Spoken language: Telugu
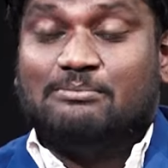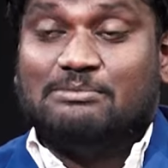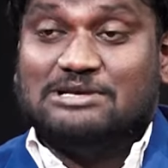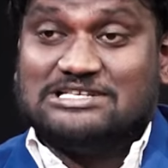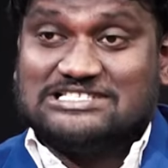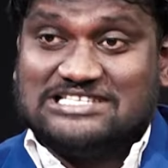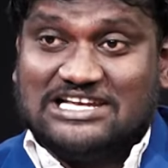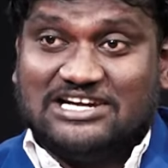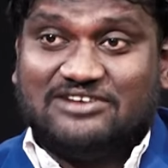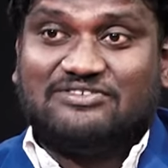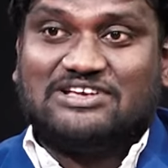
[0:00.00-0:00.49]
మీ
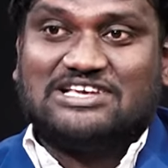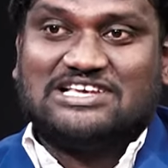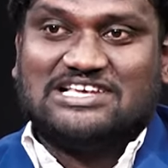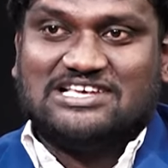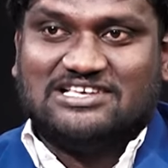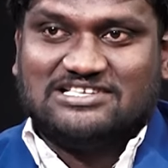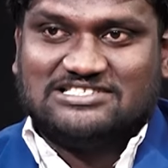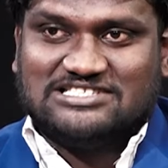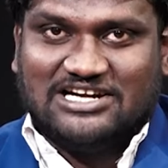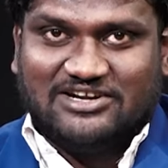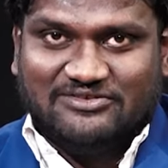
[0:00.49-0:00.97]
సర్టిఫికే
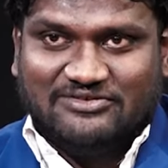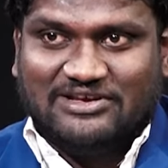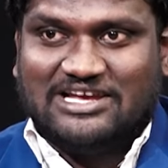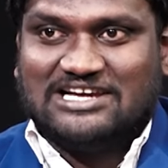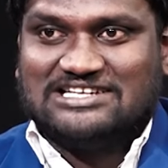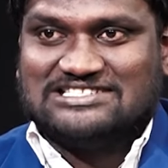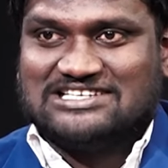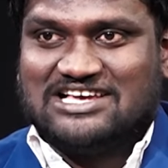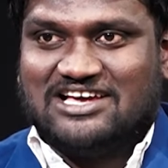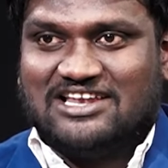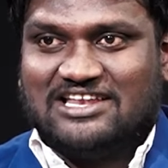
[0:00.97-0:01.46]

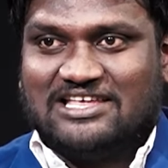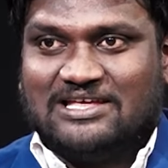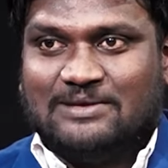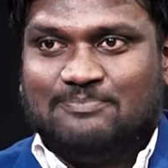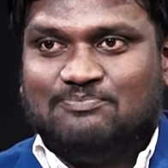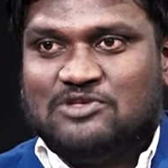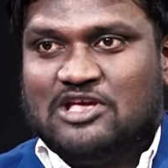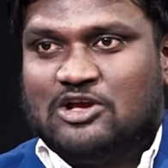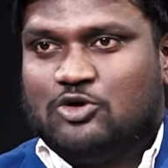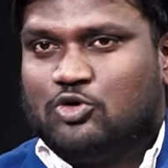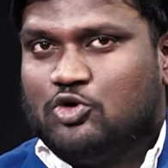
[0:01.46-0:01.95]
సర్టిఫికేట్స్ కానీ
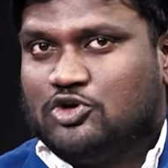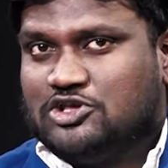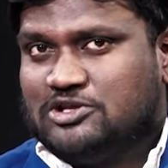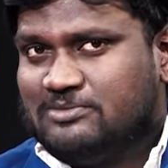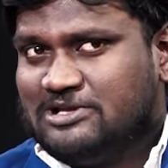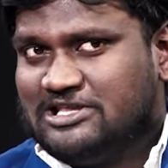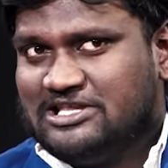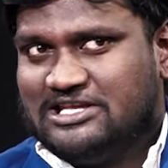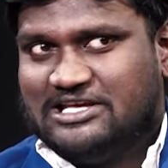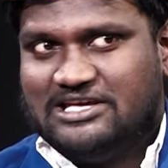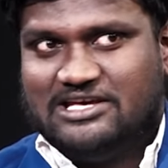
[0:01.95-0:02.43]

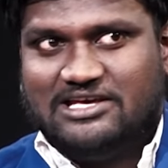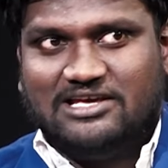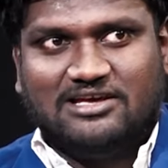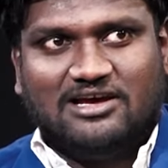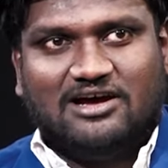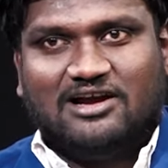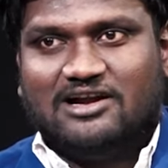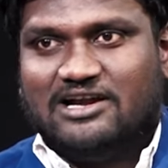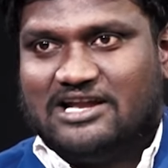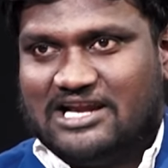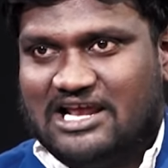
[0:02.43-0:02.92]
కొంతమంది
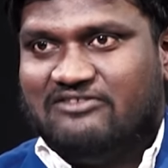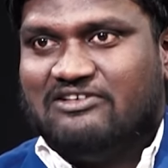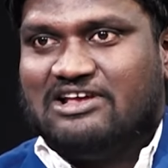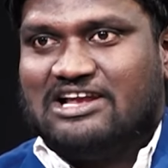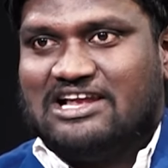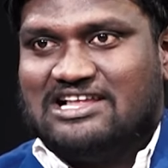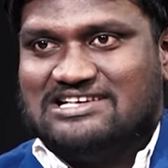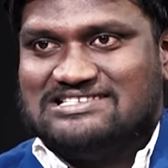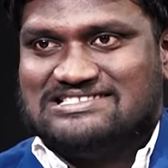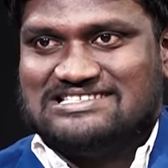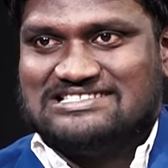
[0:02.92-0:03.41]

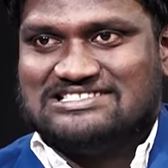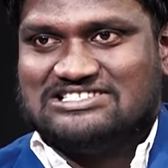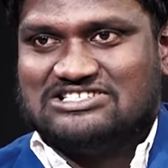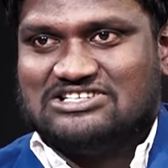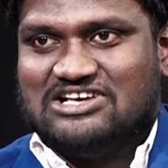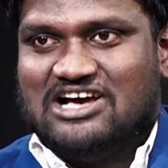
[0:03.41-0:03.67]
డ్రైవింగ్ లైసెన్స్